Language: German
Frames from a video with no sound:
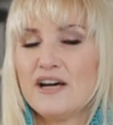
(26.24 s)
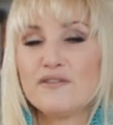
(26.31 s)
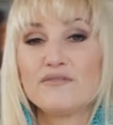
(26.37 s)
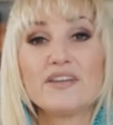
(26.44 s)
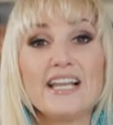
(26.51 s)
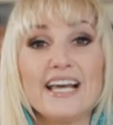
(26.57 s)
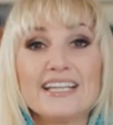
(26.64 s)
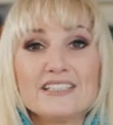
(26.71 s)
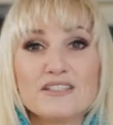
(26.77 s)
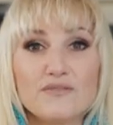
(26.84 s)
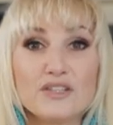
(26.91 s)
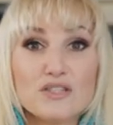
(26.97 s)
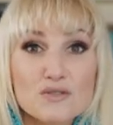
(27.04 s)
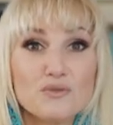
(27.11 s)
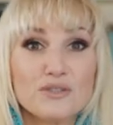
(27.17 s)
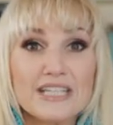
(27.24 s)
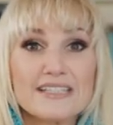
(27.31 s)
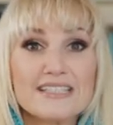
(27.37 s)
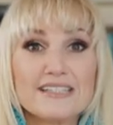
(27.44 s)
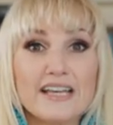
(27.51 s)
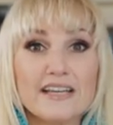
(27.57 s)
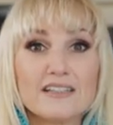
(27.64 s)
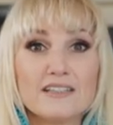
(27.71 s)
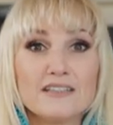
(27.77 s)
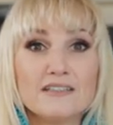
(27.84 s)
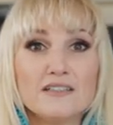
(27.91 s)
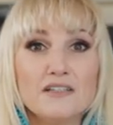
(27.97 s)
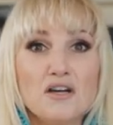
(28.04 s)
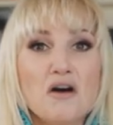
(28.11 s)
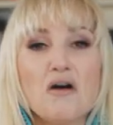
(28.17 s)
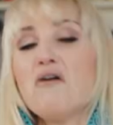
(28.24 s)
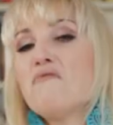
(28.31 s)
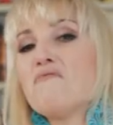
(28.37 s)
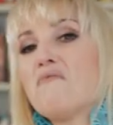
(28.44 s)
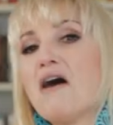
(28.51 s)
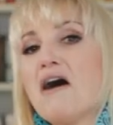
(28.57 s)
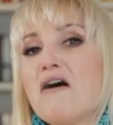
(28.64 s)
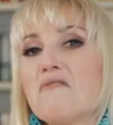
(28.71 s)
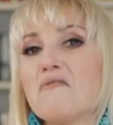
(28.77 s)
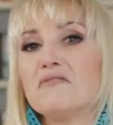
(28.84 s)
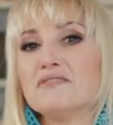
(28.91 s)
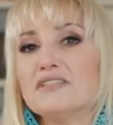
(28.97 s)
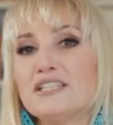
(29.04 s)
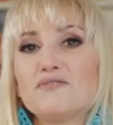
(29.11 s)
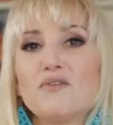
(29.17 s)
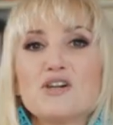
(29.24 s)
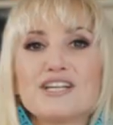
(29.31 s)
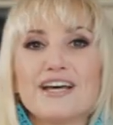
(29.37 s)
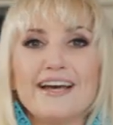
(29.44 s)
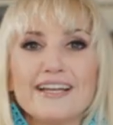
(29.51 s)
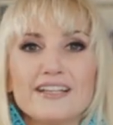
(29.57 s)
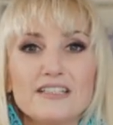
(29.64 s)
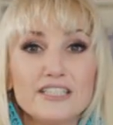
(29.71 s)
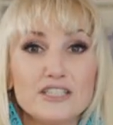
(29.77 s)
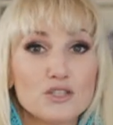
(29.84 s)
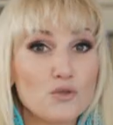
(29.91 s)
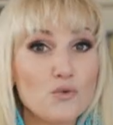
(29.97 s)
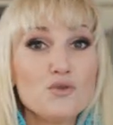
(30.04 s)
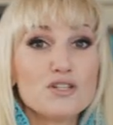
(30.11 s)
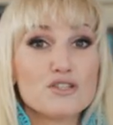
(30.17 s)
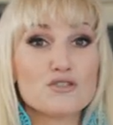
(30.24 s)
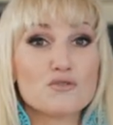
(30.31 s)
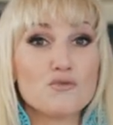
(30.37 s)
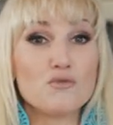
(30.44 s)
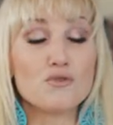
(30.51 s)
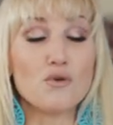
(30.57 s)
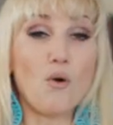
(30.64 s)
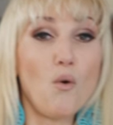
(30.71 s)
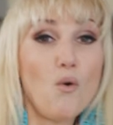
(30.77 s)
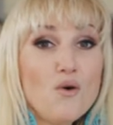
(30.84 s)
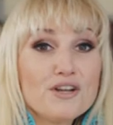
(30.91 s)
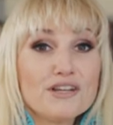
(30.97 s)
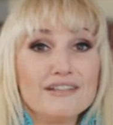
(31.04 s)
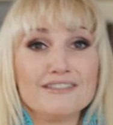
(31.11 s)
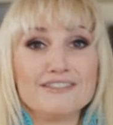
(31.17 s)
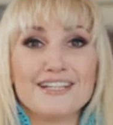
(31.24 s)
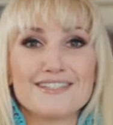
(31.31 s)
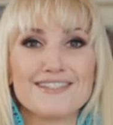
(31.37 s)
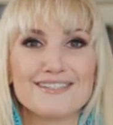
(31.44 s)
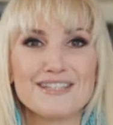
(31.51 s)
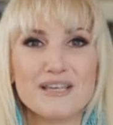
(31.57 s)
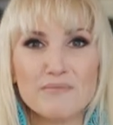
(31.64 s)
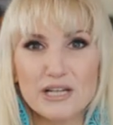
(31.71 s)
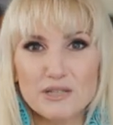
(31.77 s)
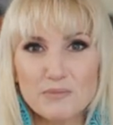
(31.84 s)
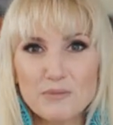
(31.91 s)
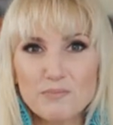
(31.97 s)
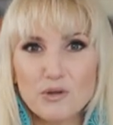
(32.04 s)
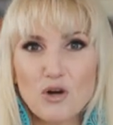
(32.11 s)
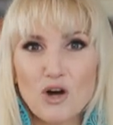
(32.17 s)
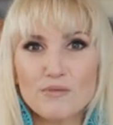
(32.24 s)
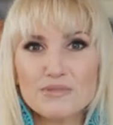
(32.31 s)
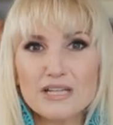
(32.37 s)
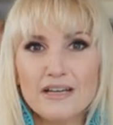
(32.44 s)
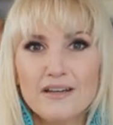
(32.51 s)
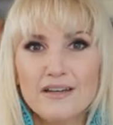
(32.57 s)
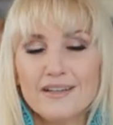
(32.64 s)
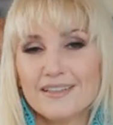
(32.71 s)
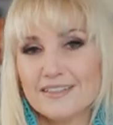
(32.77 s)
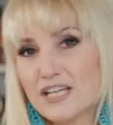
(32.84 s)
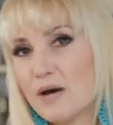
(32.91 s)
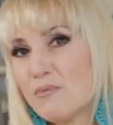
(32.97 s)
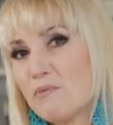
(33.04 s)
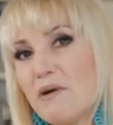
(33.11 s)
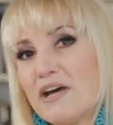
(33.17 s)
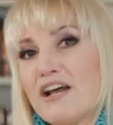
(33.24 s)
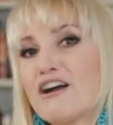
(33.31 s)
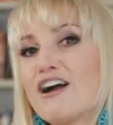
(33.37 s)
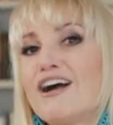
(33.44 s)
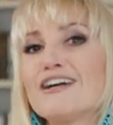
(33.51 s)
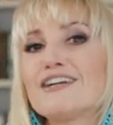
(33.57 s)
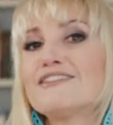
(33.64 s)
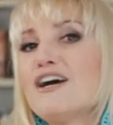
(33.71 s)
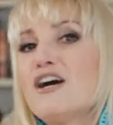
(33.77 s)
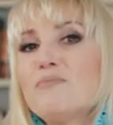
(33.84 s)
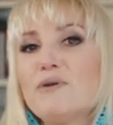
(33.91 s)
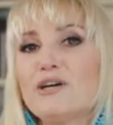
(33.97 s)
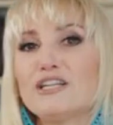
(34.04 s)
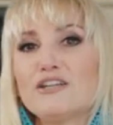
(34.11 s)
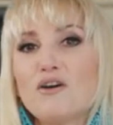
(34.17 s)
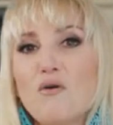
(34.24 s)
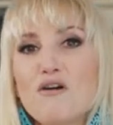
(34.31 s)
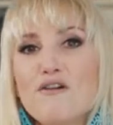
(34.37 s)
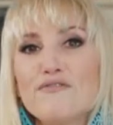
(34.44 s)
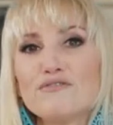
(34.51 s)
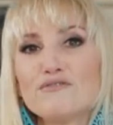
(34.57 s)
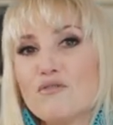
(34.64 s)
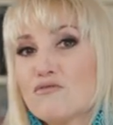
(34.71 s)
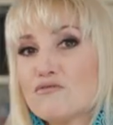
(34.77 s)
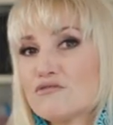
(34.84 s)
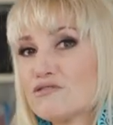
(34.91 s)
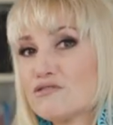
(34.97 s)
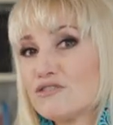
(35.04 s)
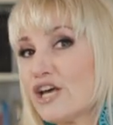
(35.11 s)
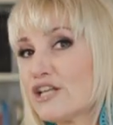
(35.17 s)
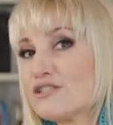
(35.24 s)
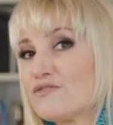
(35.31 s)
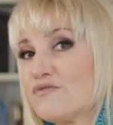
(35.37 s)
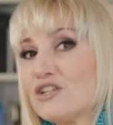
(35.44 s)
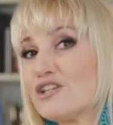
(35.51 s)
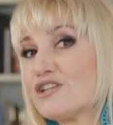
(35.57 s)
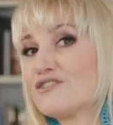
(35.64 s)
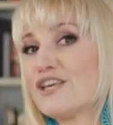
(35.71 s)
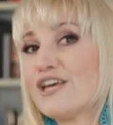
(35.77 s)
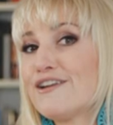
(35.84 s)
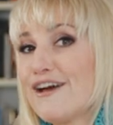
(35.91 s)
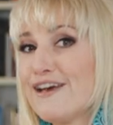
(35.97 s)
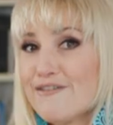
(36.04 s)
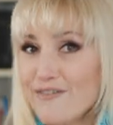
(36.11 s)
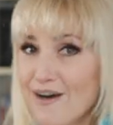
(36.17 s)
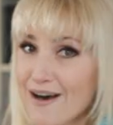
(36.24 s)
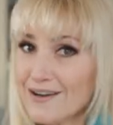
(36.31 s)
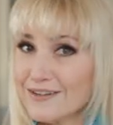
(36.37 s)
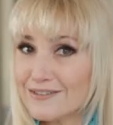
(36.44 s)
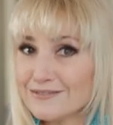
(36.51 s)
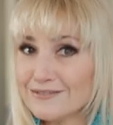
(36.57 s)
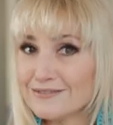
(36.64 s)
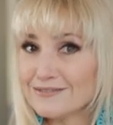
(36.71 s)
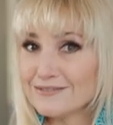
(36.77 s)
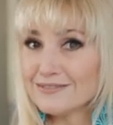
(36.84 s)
Vielleicht wirst du jetzt denken, Oh wow, ich wollte eigentlich Gutes tun, ohne dass es jemand mitbekommt. Ich habe meiner kranken Nachbarin geholfen und jetzt wird das jeder erfahren.